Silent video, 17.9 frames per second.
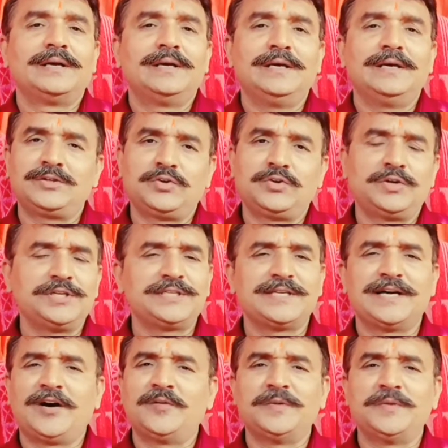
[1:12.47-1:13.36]
एक छोटे
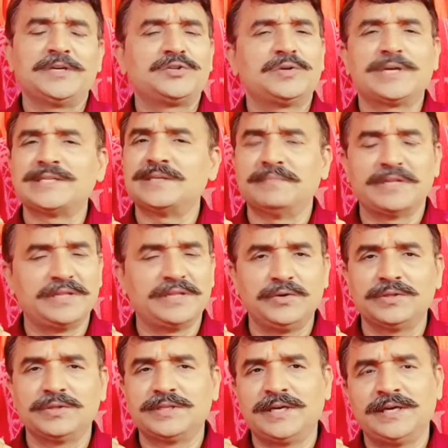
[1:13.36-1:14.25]
से गांव में एक छोटा सा
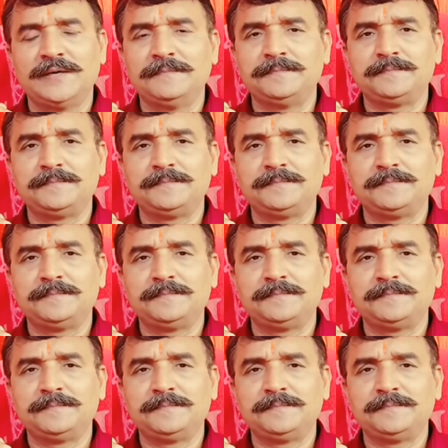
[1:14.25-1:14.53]
मंदिर होता है